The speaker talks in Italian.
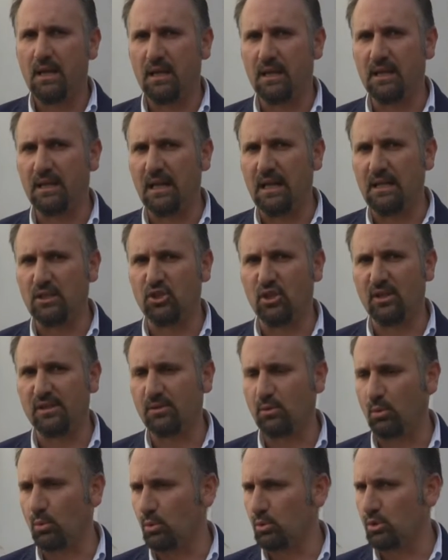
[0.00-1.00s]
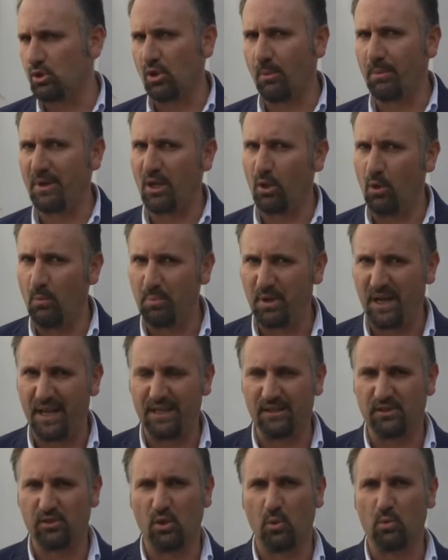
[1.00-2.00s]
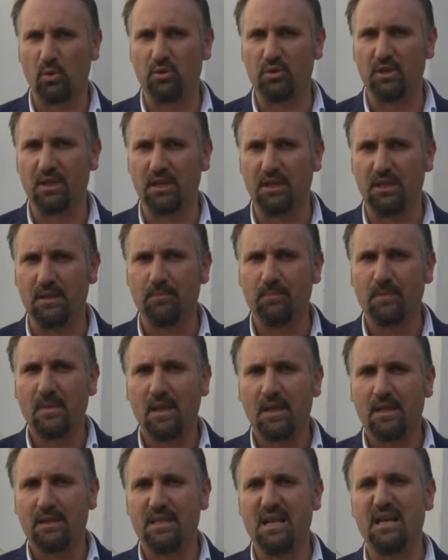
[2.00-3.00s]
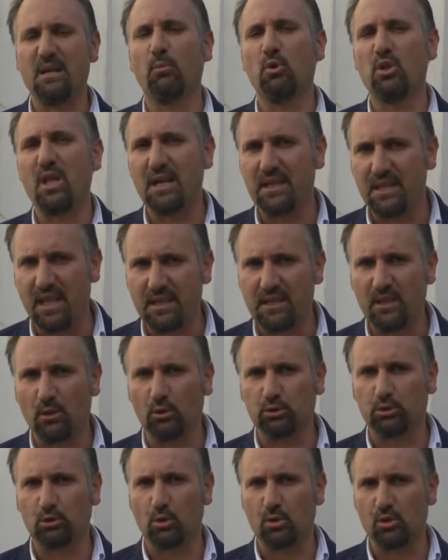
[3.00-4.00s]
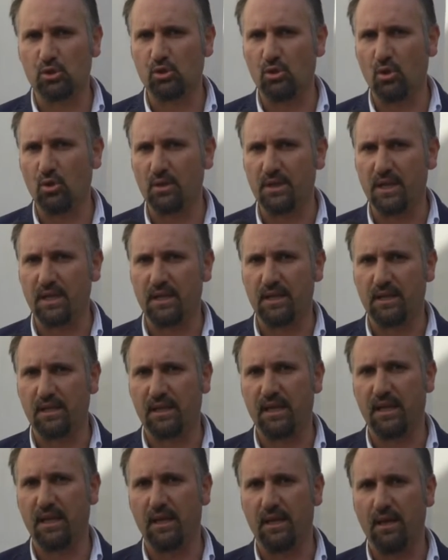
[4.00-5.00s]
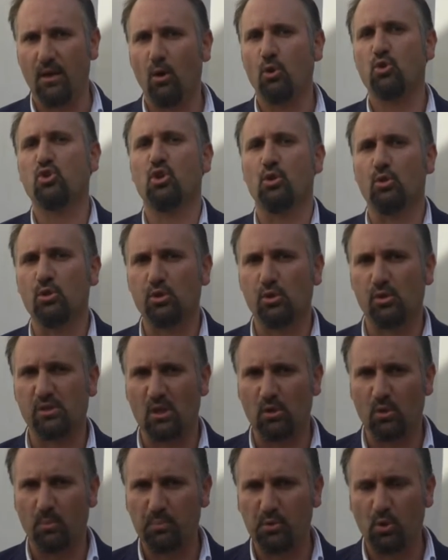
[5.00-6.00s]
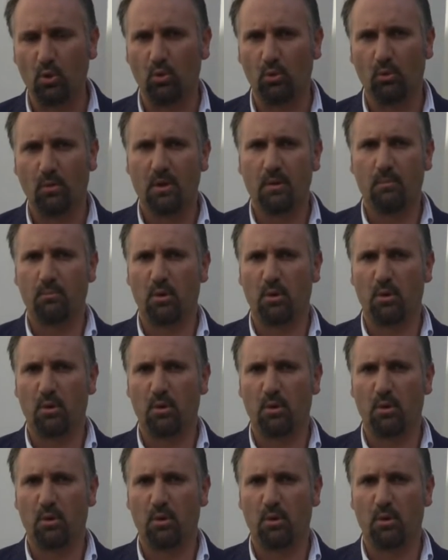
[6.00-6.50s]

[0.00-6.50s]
in calcestruzzo precompresso, una delle modalità di costruzione che oggi non si usano più,